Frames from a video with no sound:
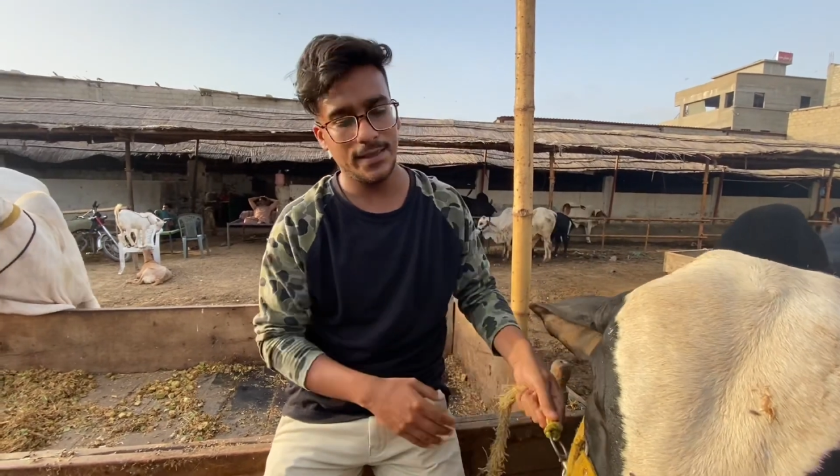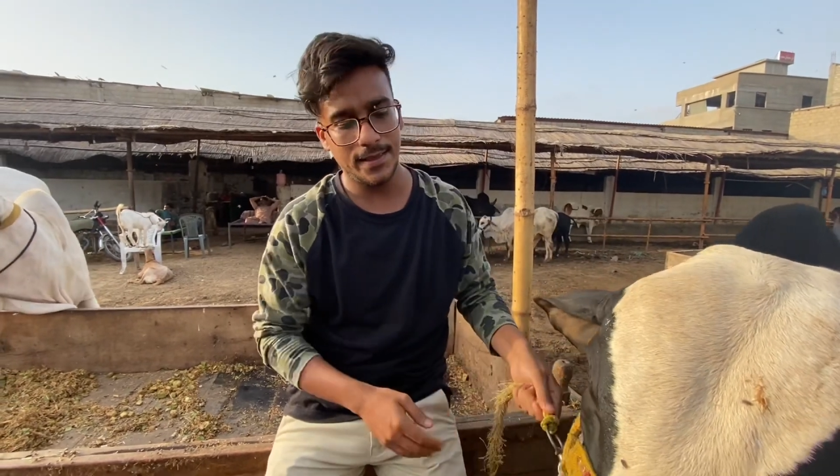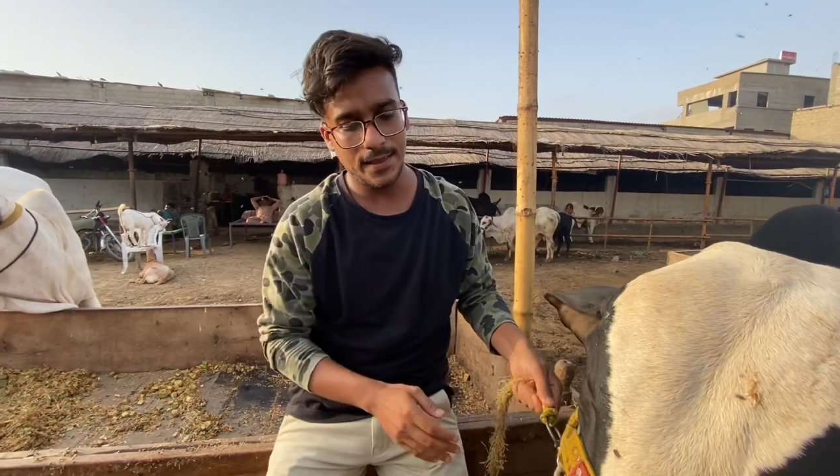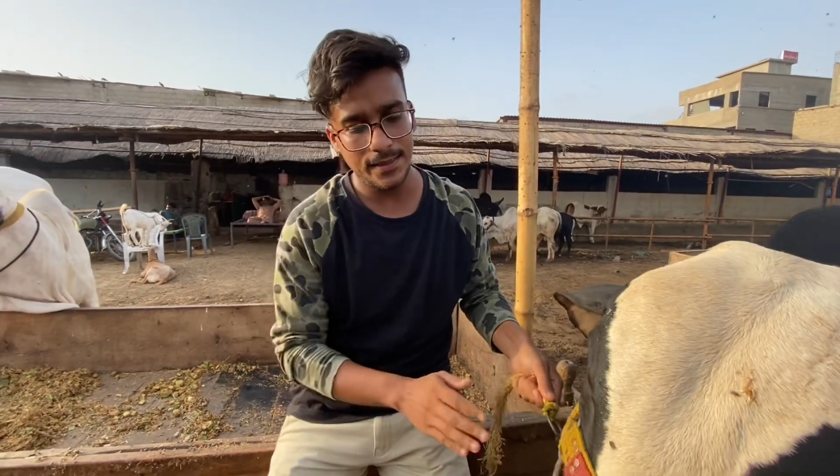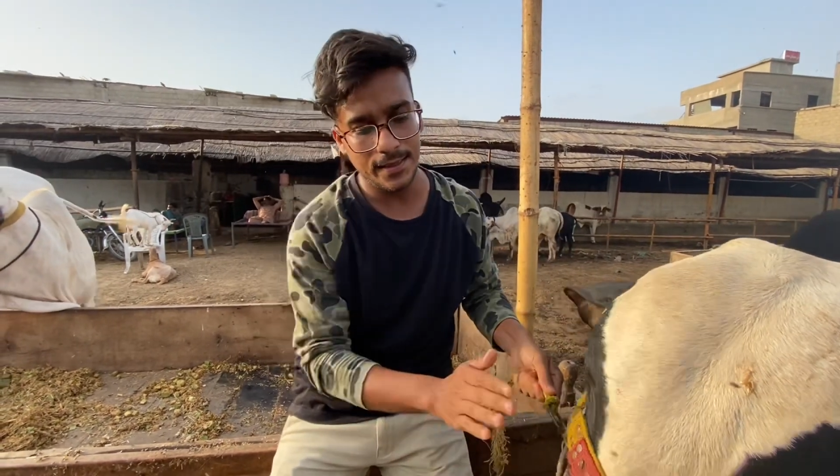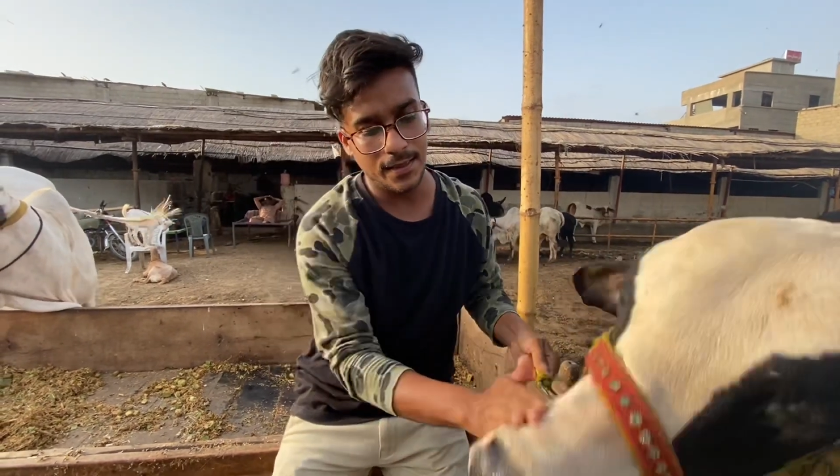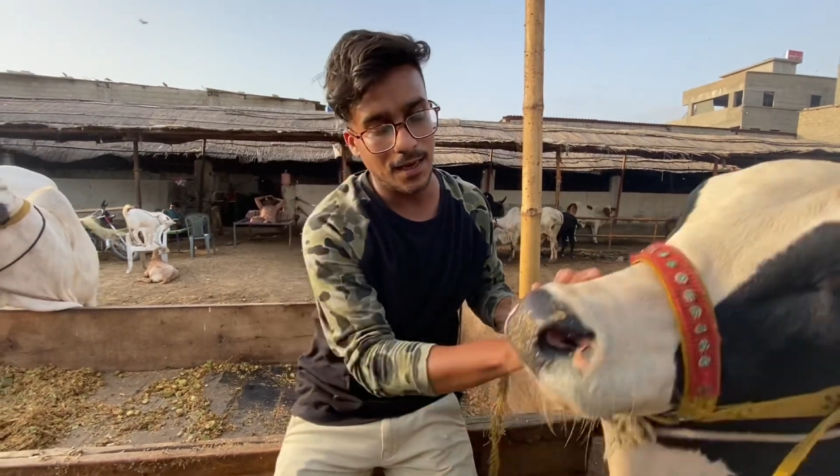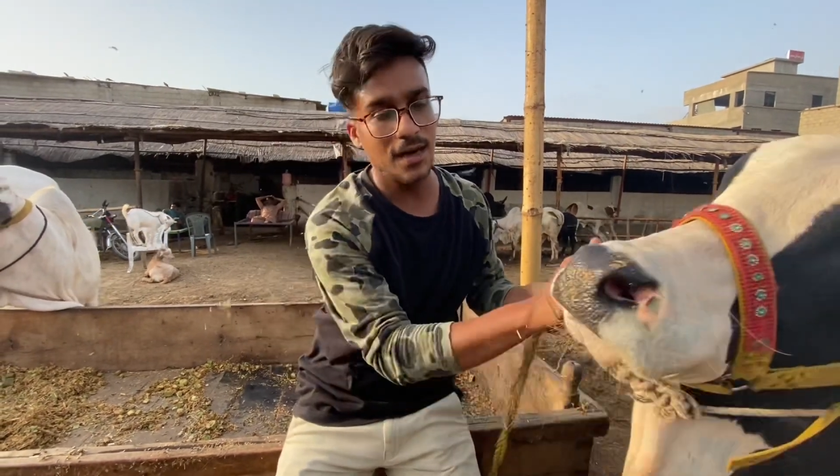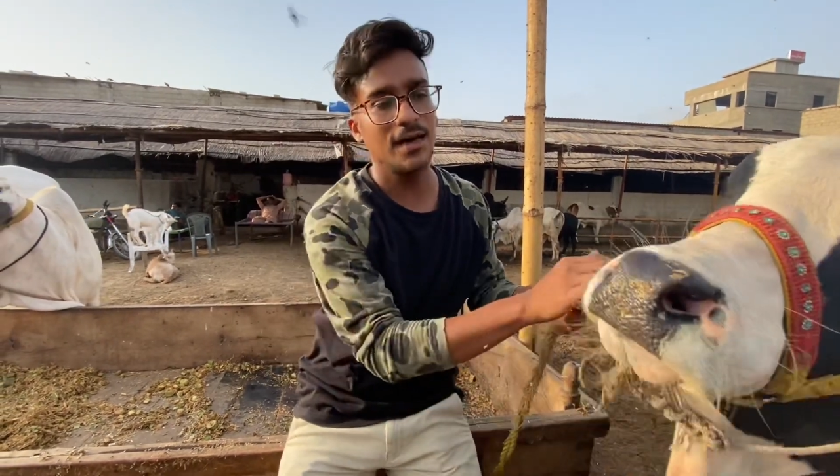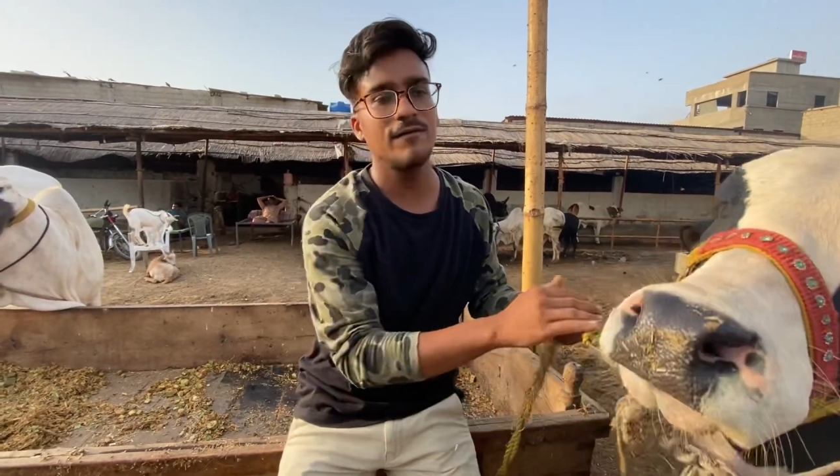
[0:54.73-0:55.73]
थे कि यार ये
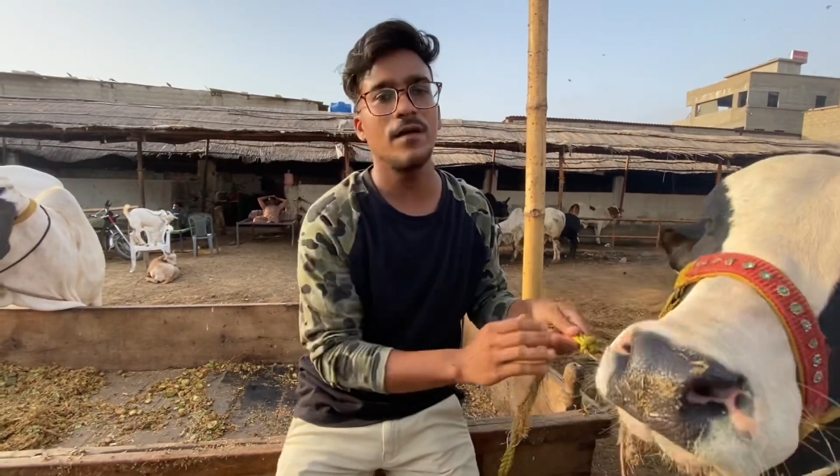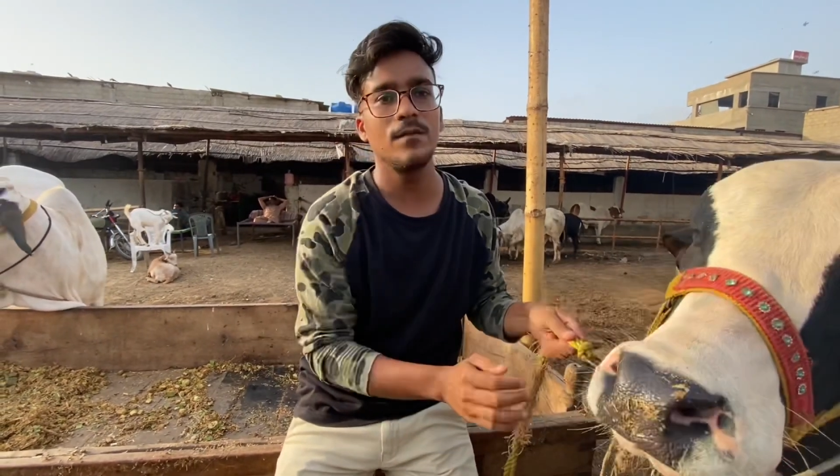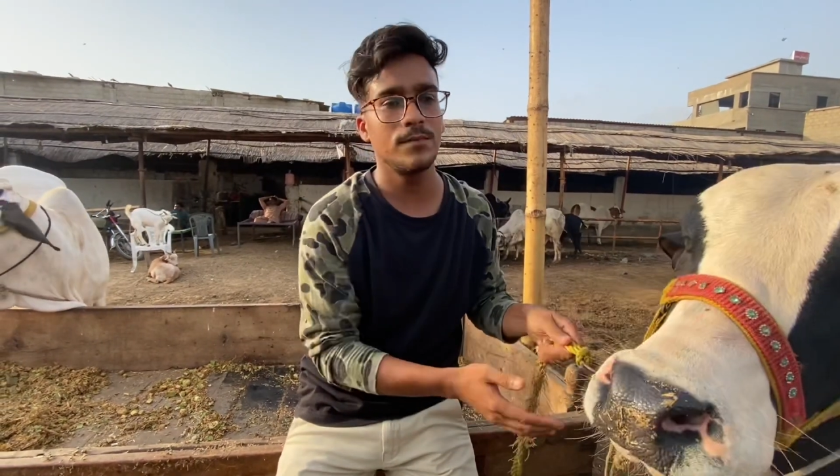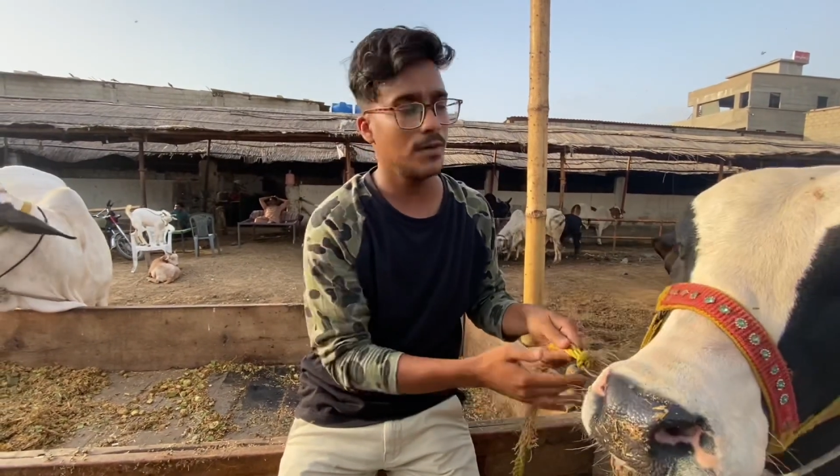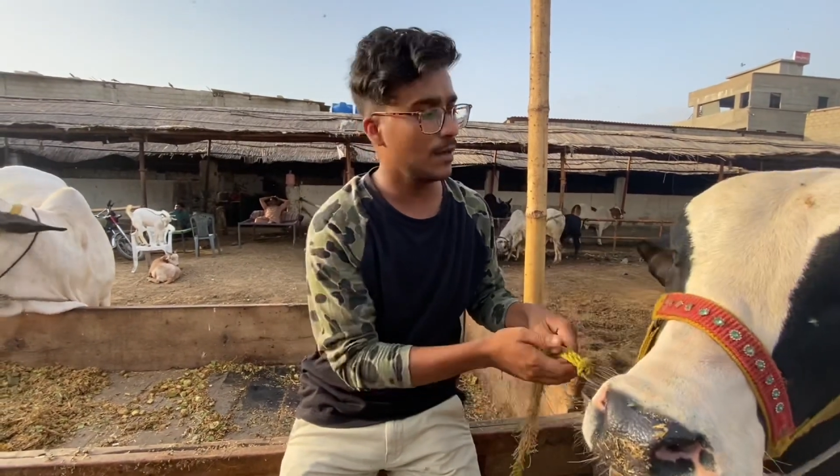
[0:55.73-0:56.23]
कहाँ है फार्म